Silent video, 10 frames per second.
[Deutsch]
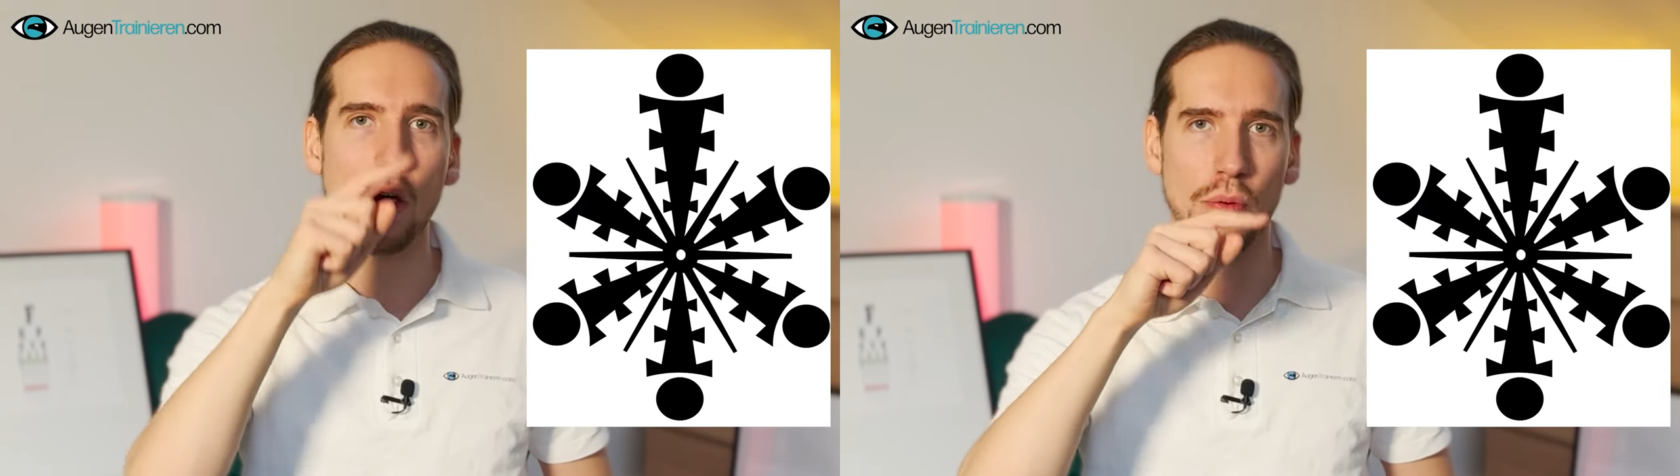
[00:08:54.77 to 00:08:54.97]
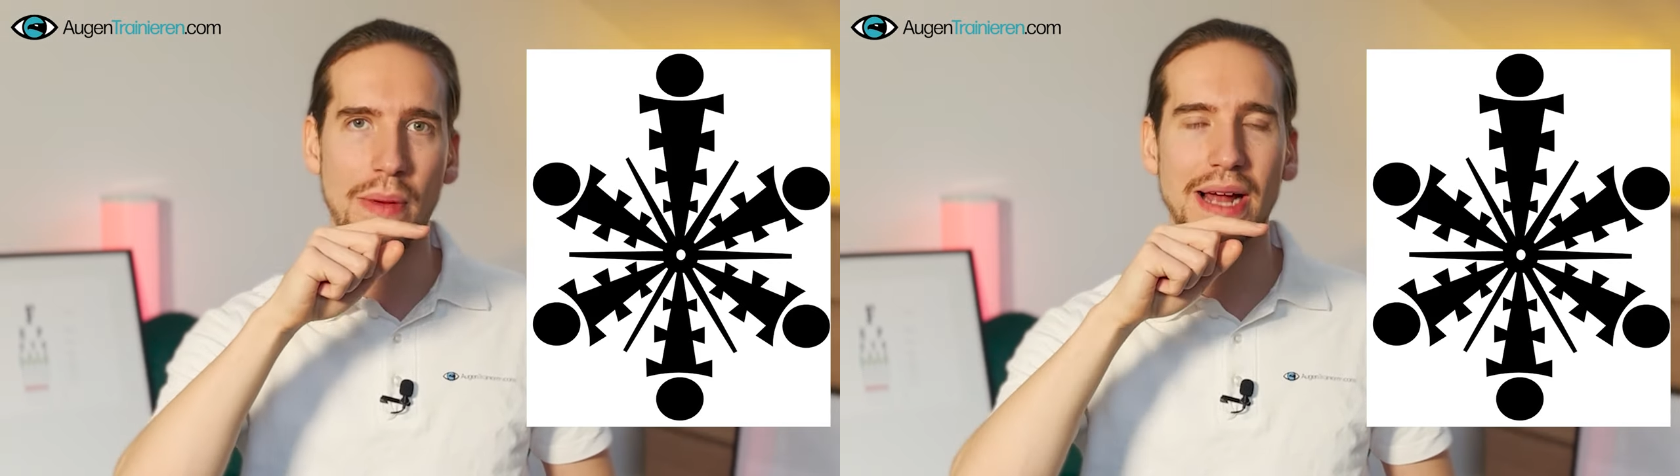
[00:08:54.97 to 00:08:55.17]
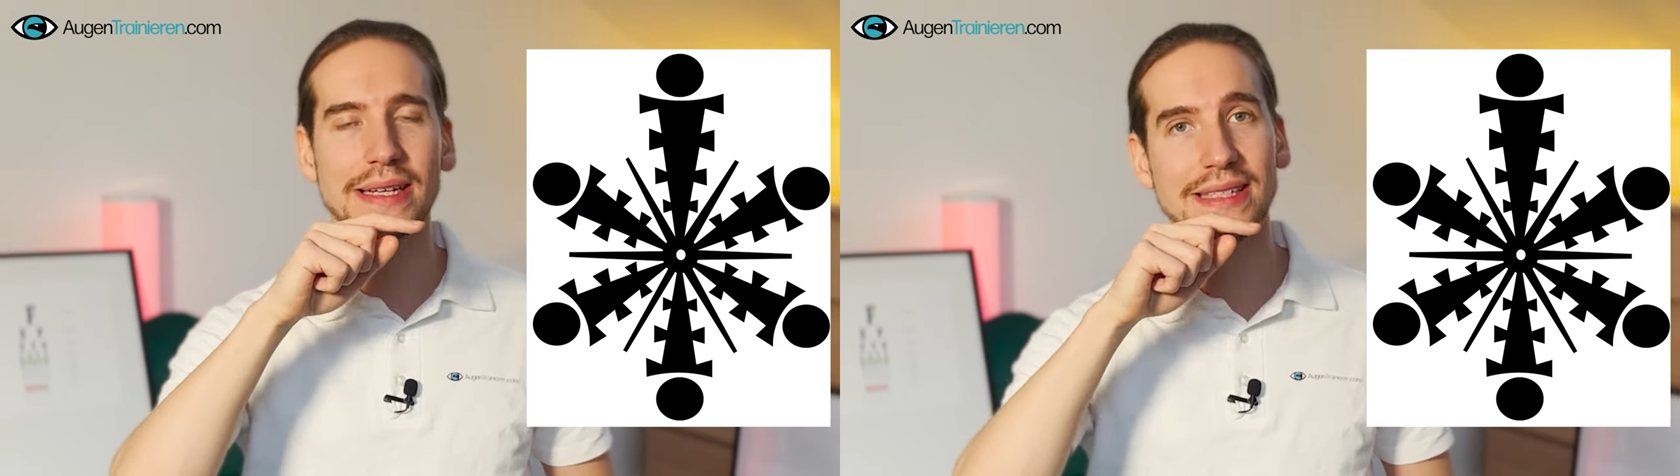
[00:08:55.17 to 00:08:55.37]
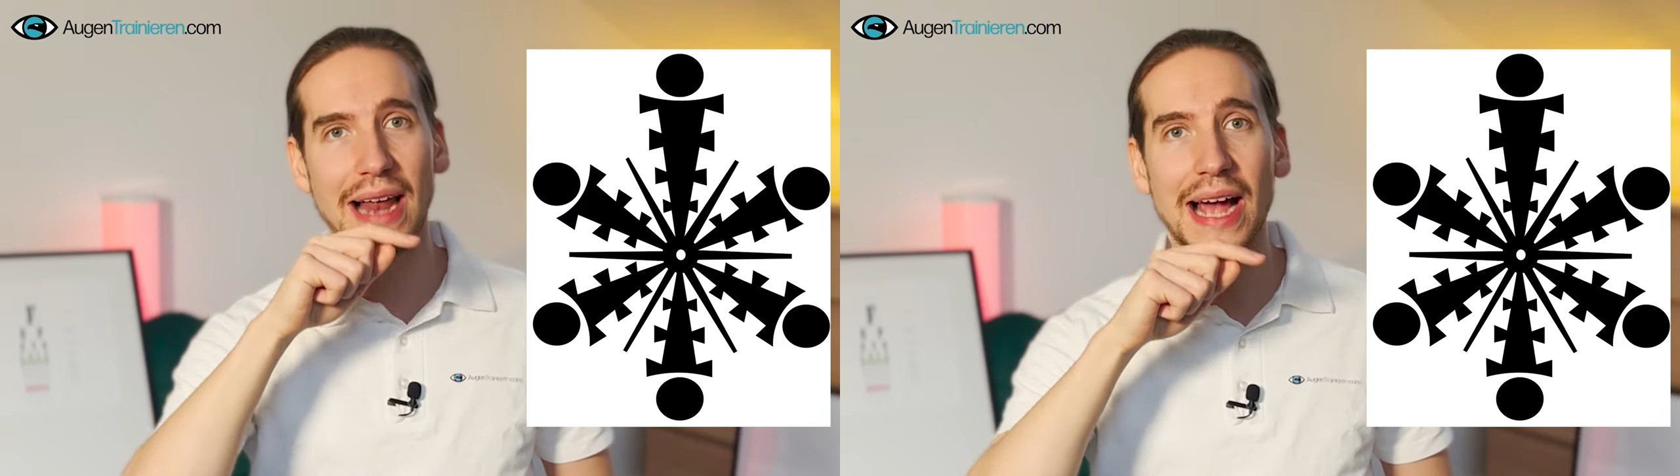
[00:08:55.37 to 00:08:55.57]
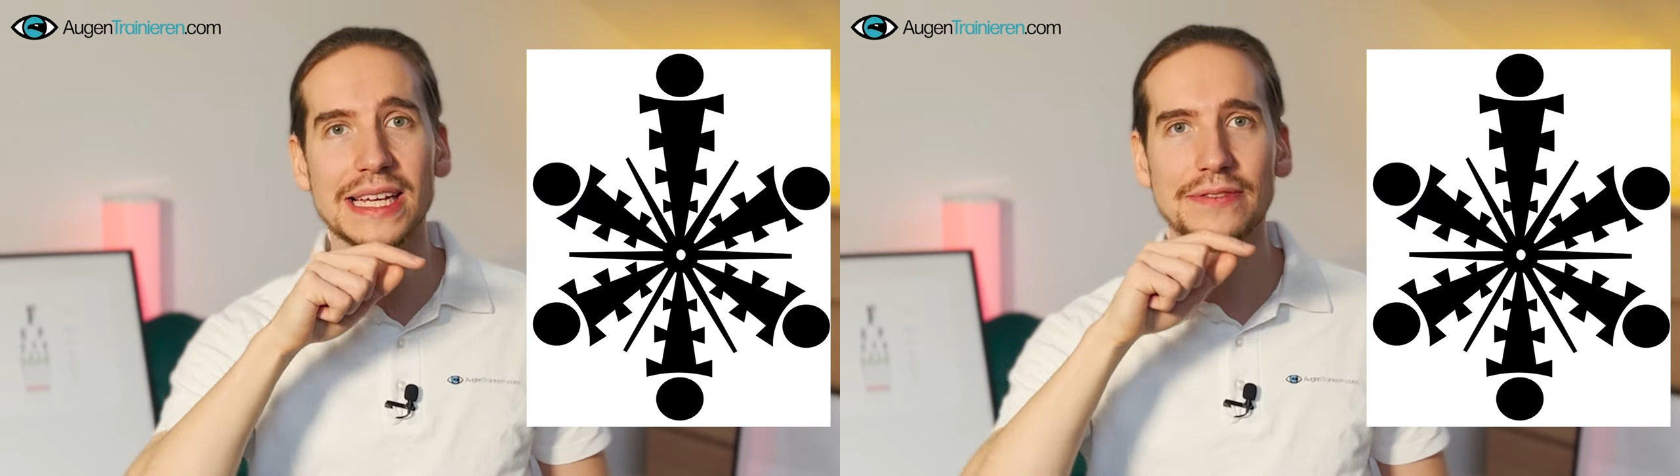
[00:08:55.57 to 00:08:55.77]
und machen das
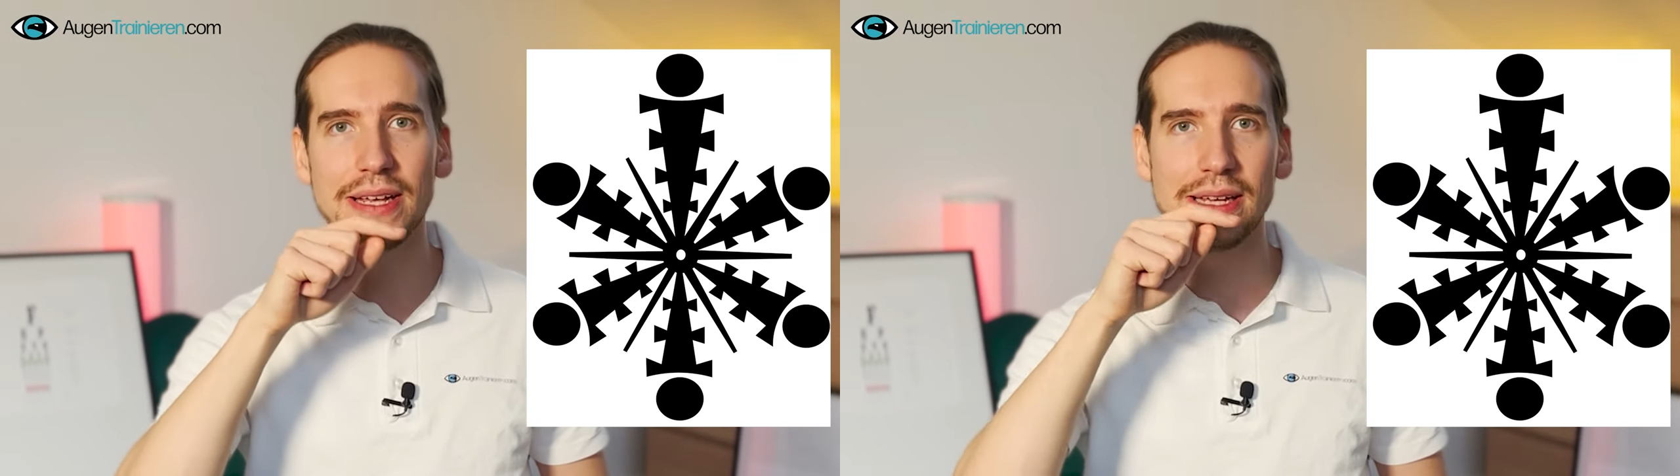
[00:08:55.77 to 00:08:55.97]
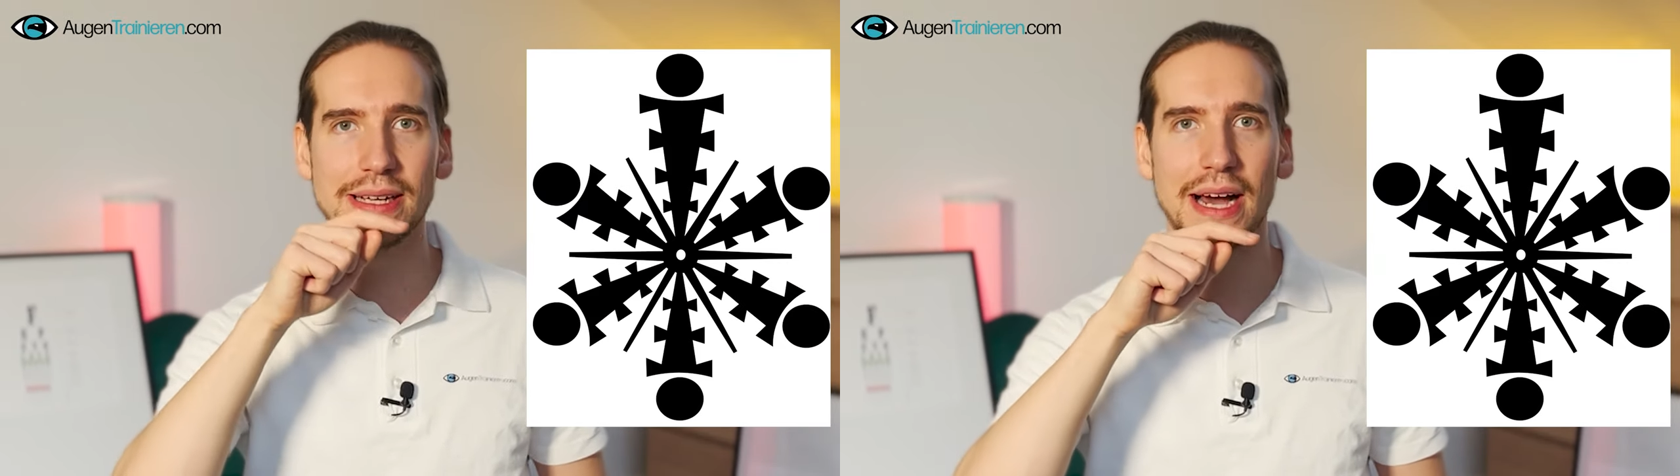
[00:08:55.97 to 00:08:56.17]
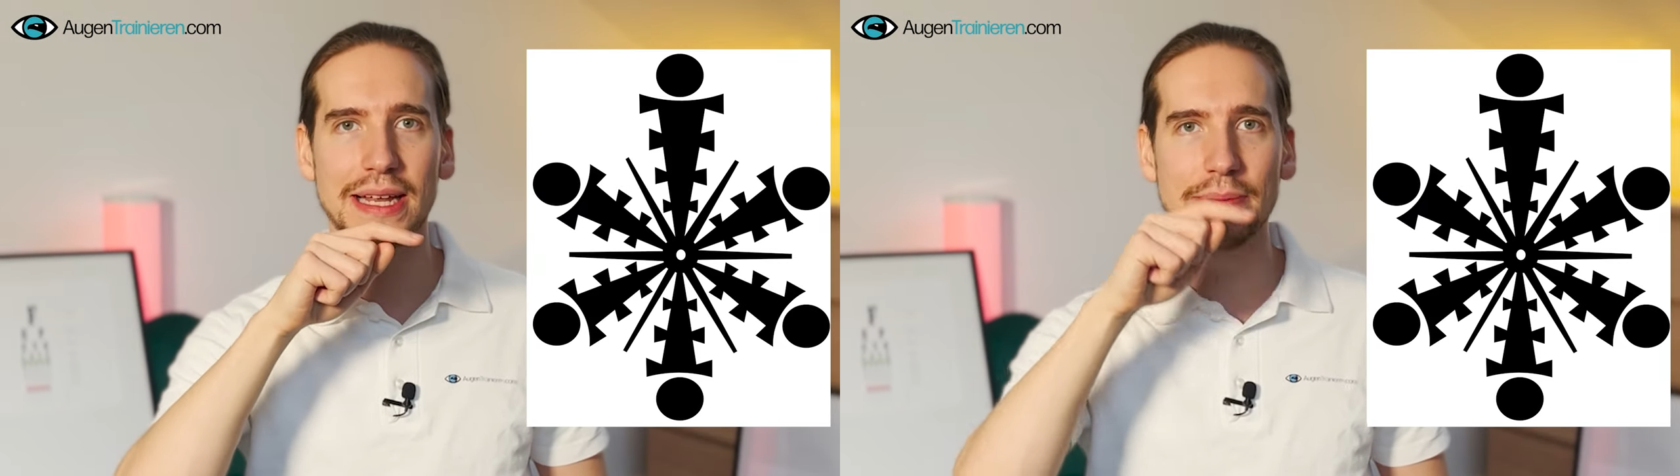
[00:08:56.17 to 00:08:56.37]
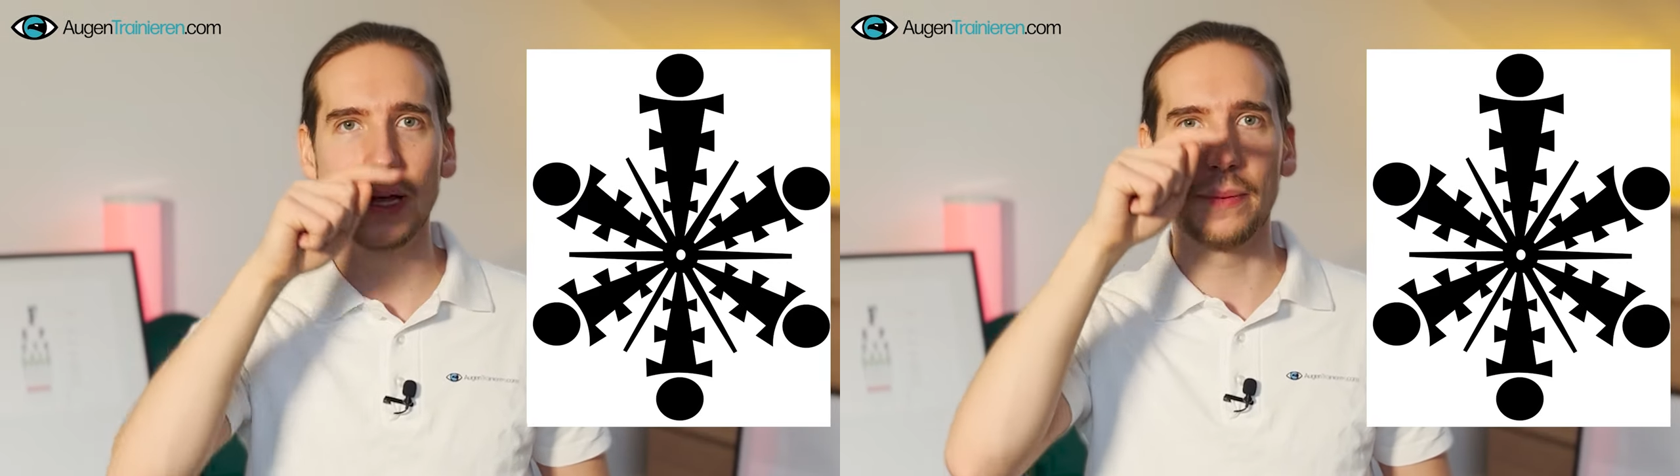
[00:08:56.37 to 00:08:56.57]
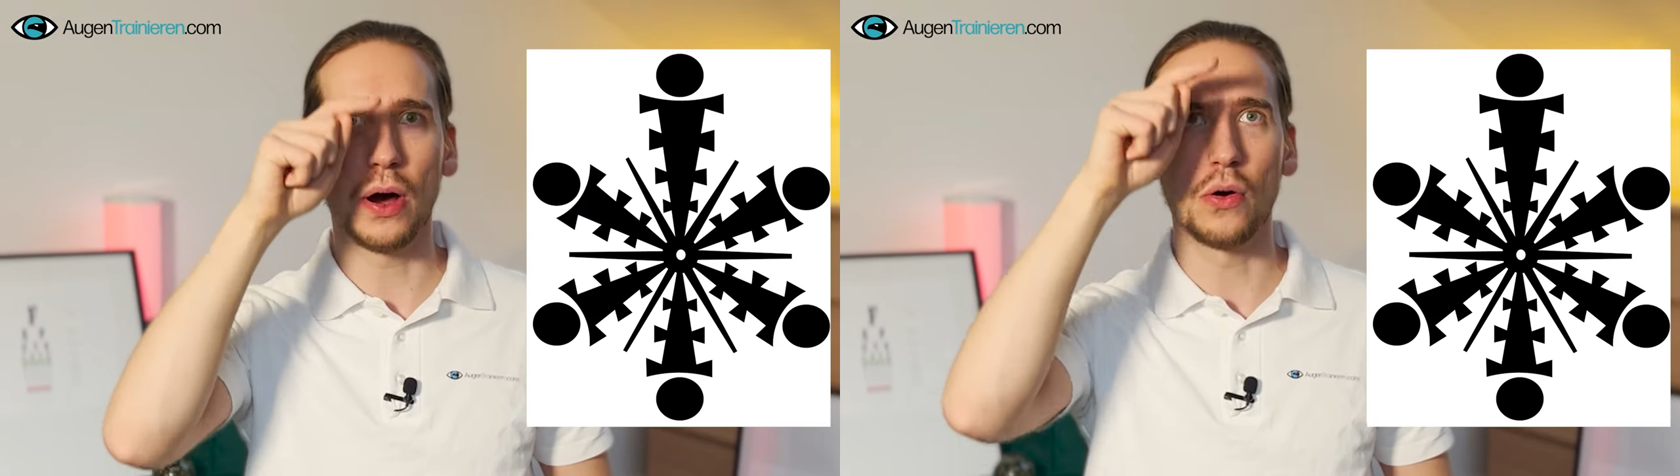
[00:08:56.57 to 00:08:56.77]
gleiche wie ich gerade
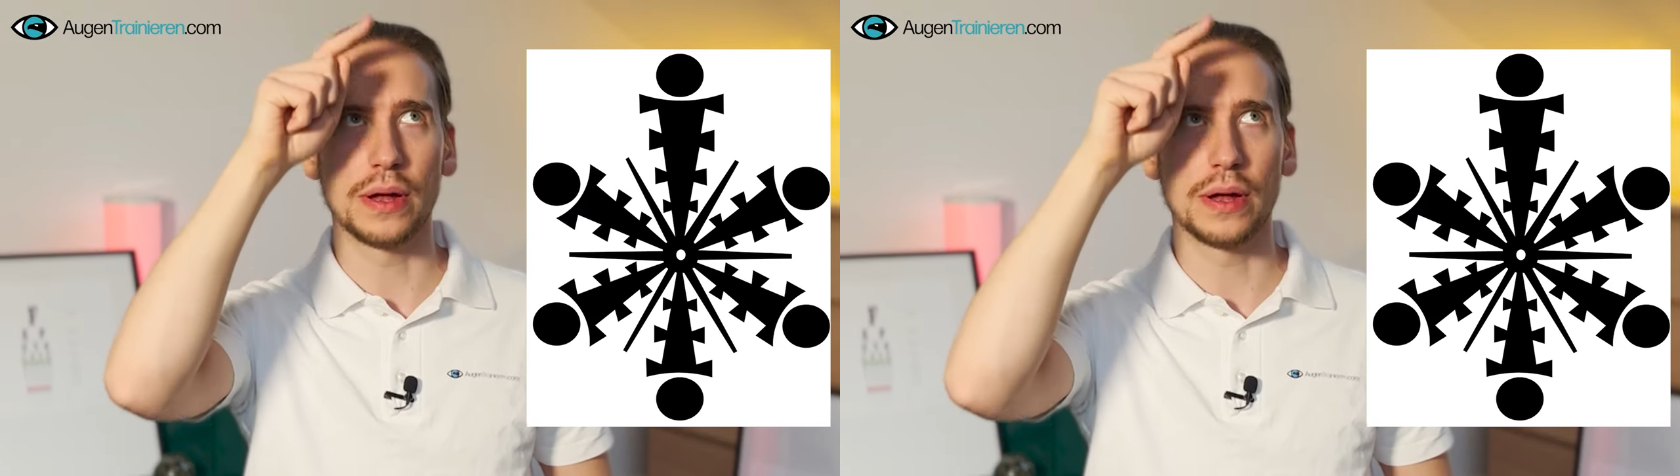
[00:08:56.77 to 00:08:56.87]
eben auch.